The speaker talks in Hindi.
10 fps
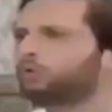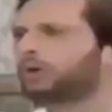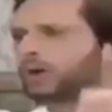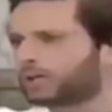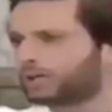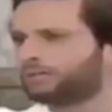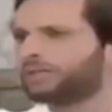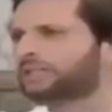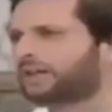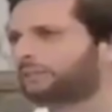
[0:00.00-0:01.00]
वो यूं यूं
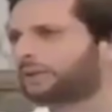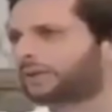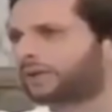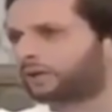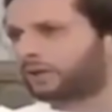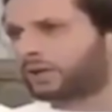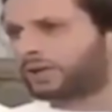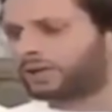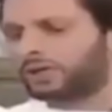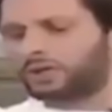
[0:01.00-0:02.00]
कर रही टीवी के सामने
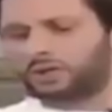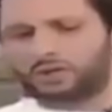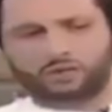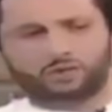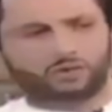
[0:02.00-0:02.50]
खड़े हो गए